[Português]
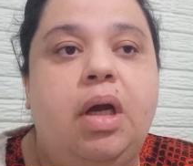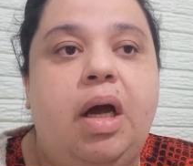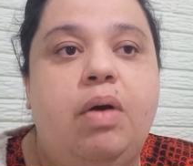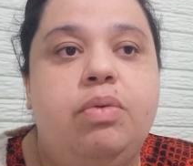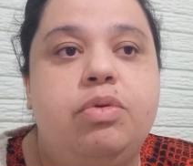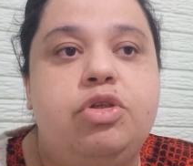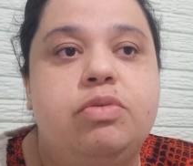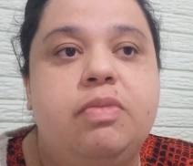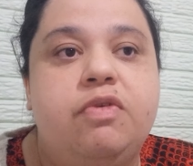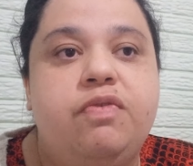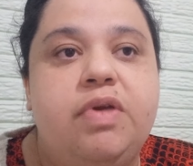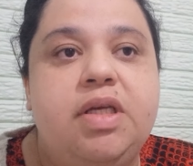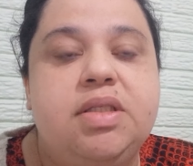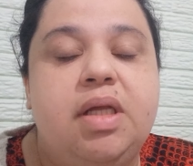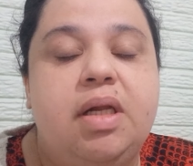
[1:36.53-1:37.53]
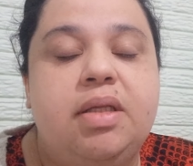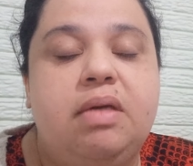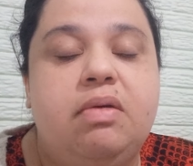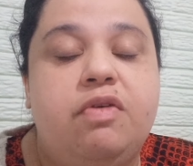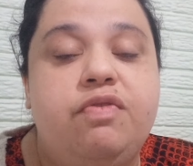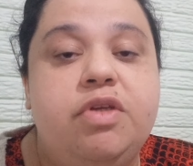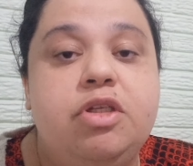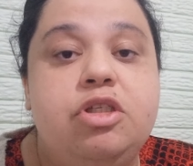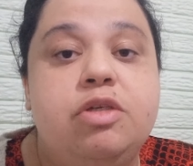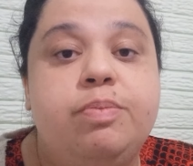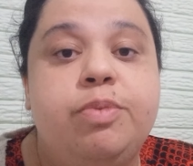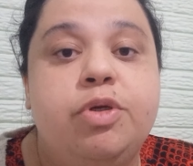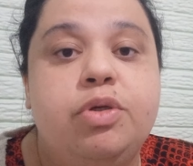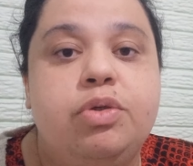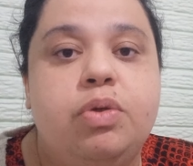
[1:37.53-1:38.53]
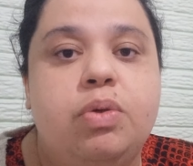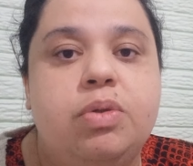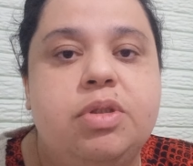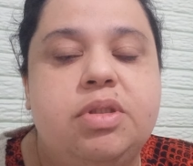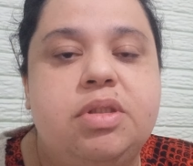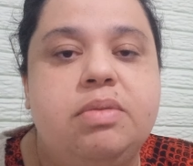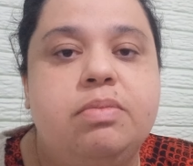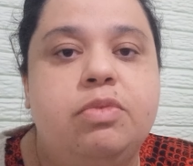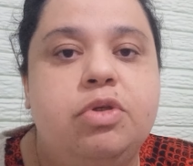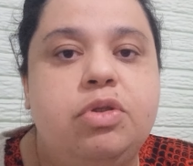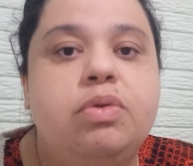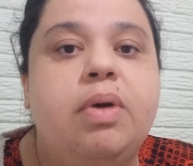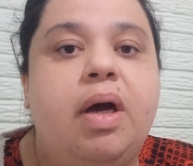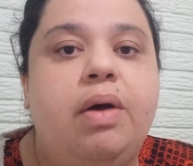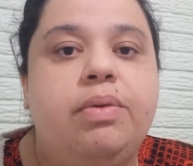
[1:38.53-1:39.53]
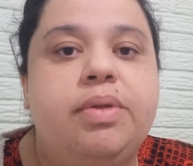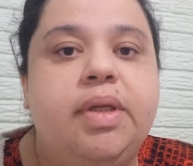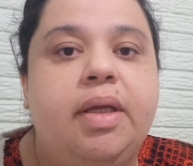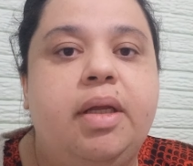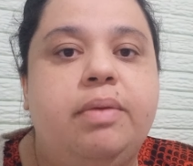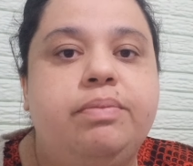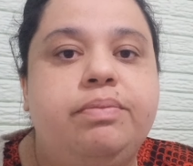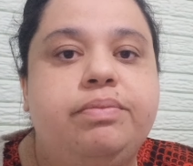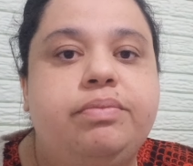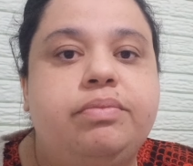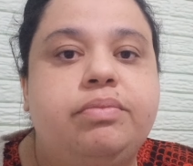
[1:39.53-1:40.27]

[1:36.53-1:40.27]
A última vez ela tava 20 por 12, muito alta, né?